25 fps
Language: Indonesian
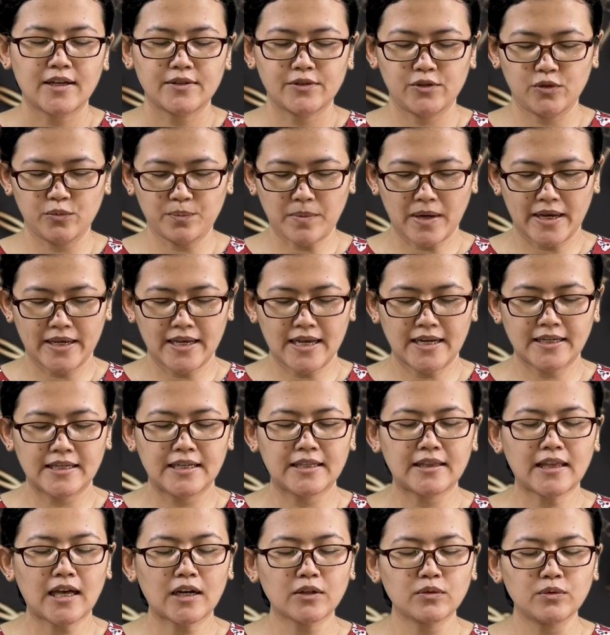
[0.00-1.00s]
supaya
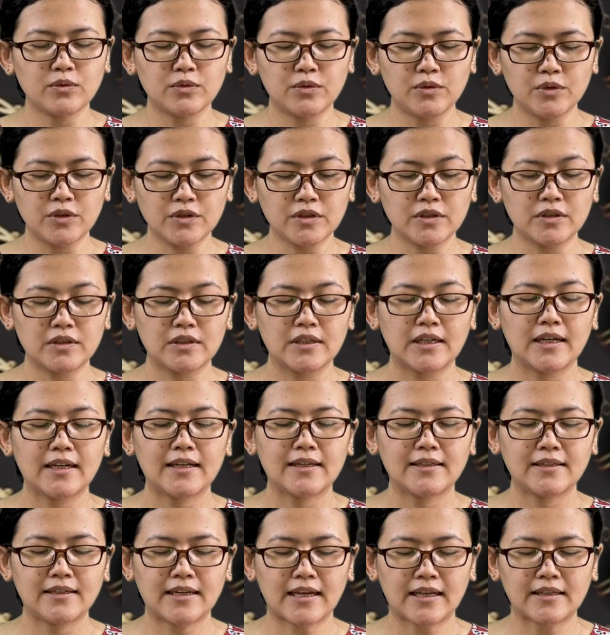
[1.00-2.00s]
kita kudus
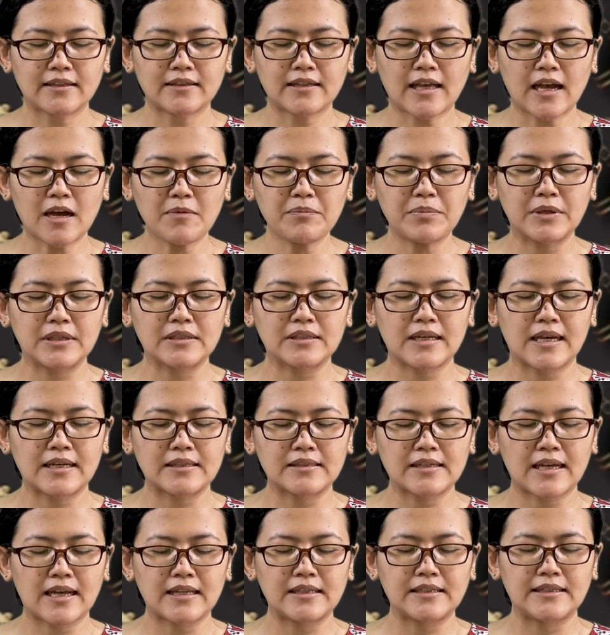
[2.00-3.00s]
dan tak
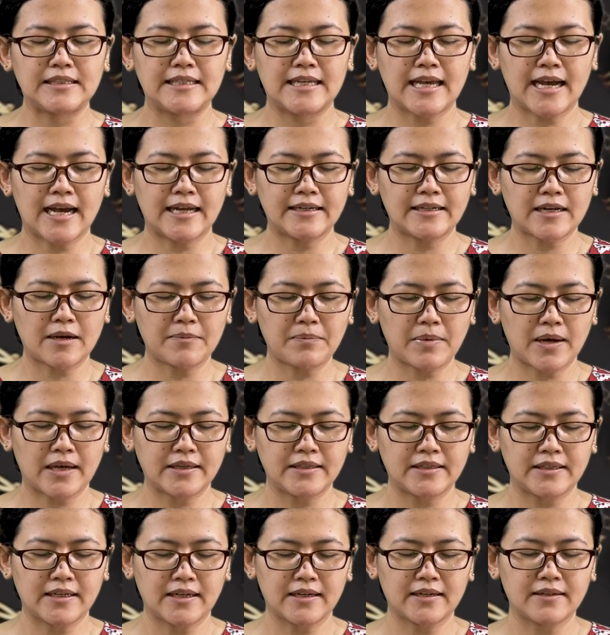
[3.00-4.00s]
bercacat di
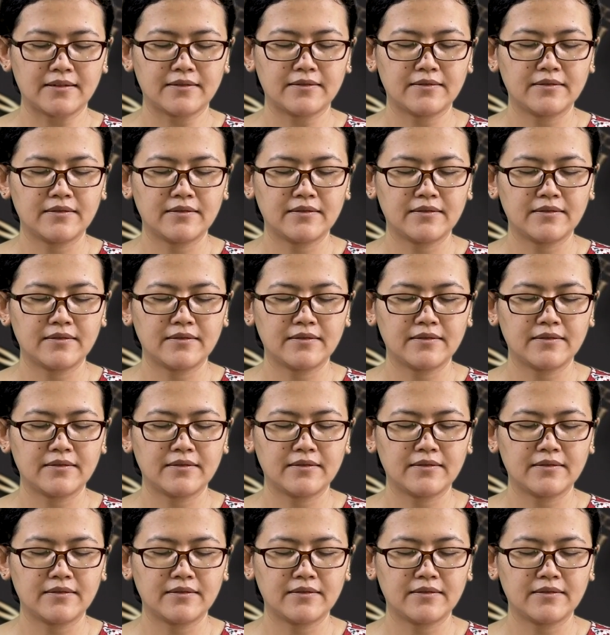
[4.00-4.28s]
hadapannya.